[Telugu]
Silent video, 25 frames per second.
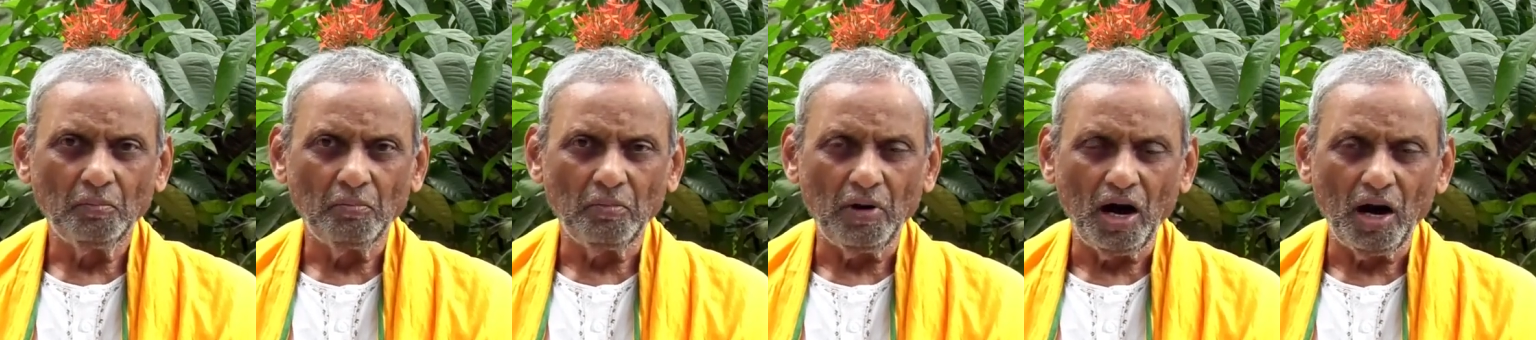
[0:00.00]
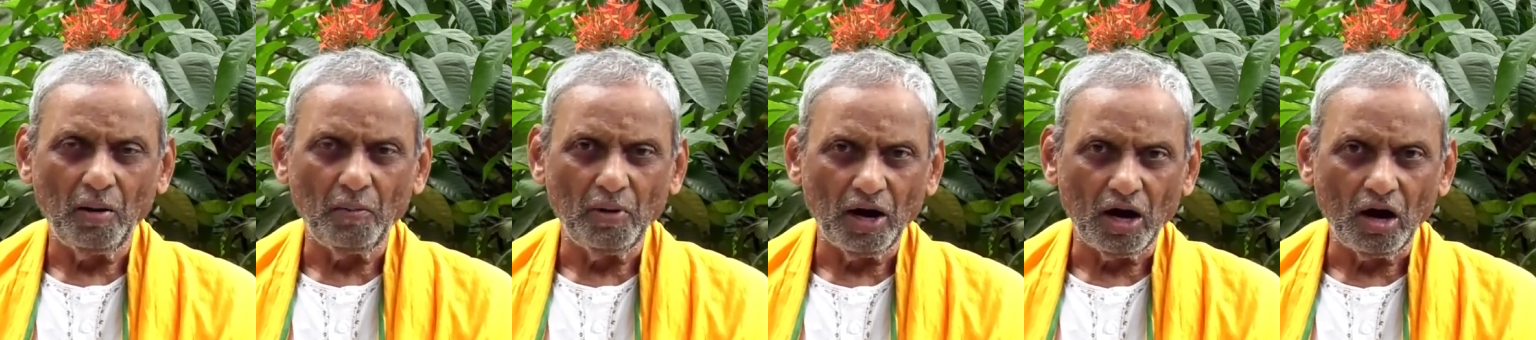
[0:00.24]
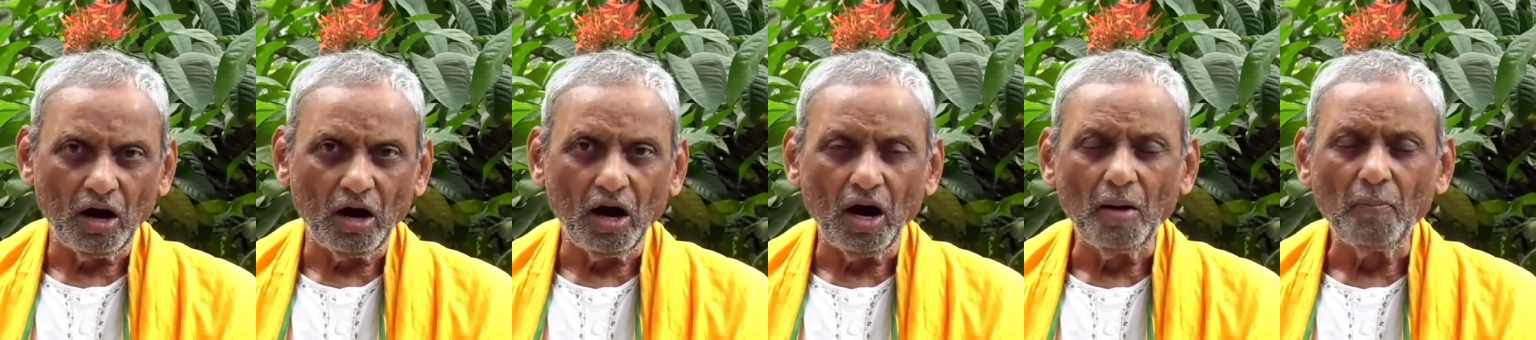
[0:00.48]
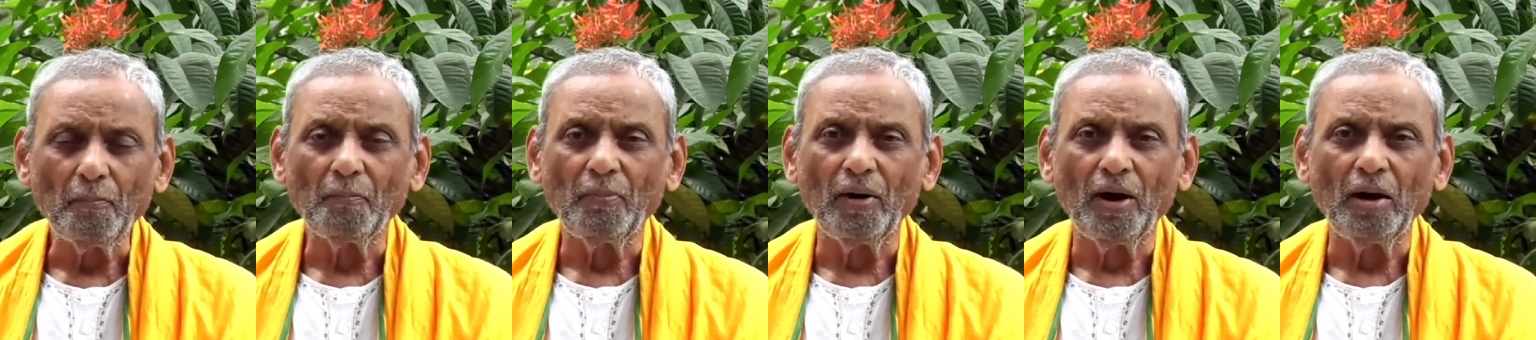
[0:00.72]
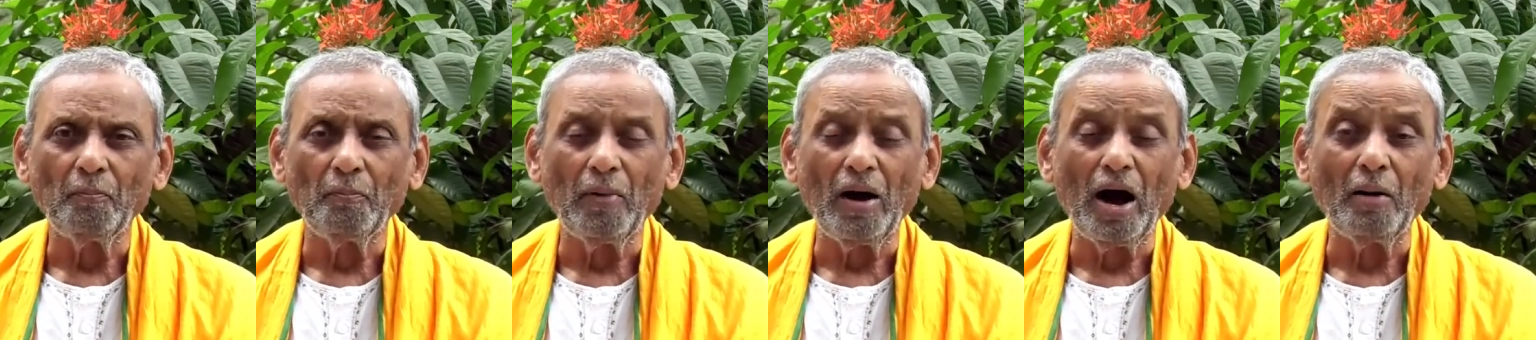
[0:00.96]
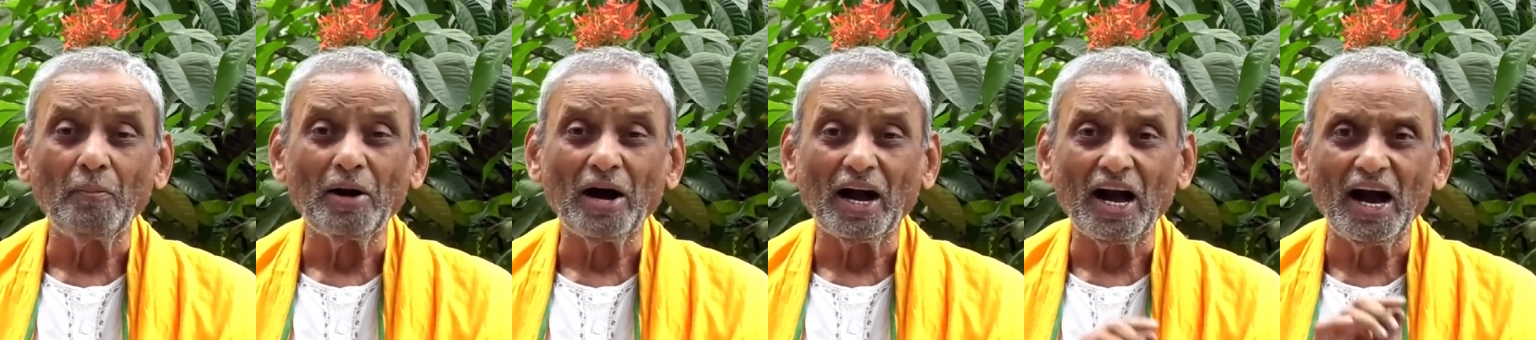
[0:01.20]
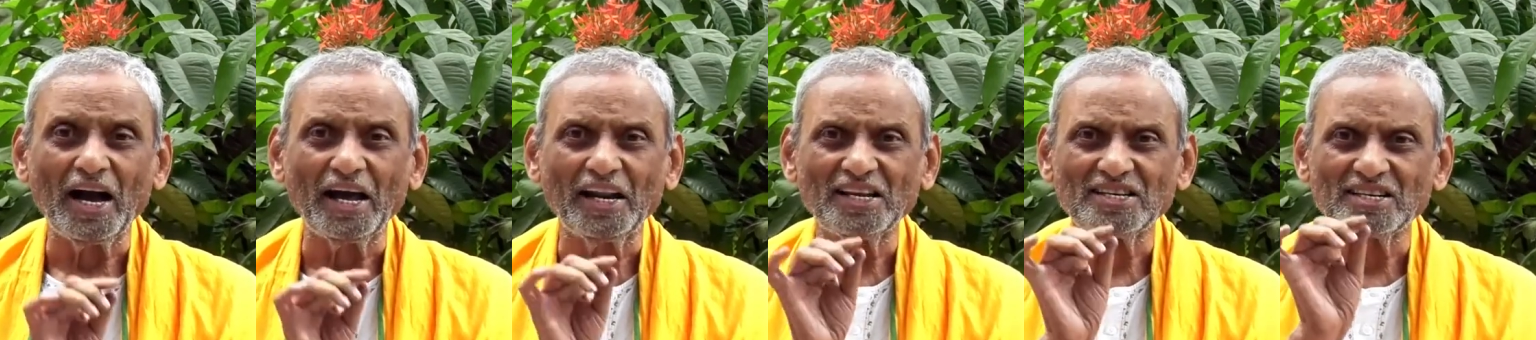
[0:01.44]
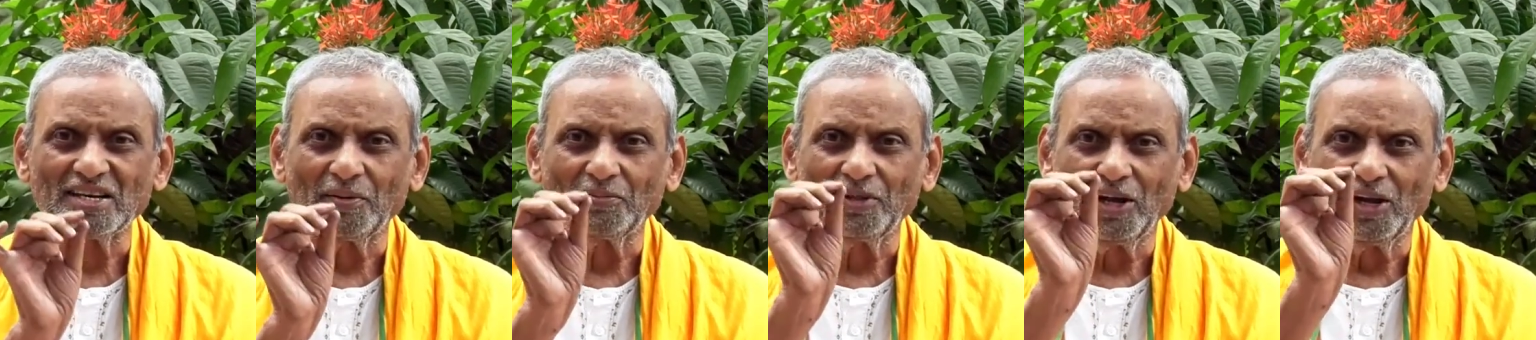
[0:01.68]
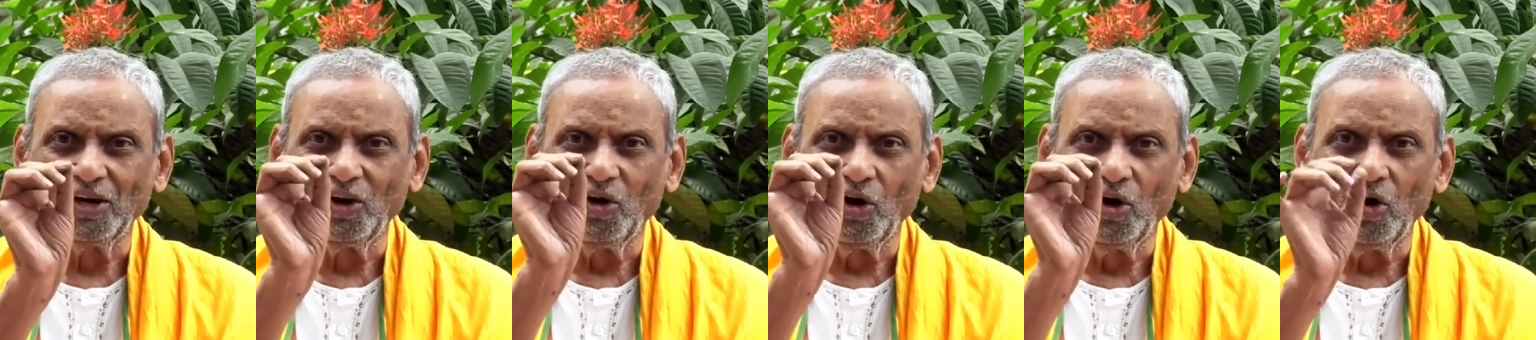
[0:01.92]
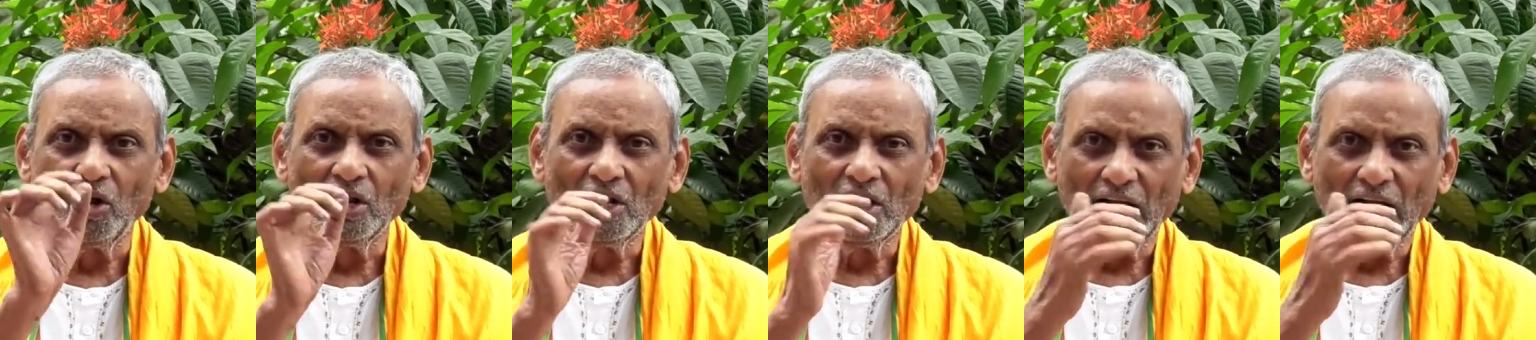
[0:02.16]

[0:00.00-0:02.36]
మామక మామక అనే శబ్దంలో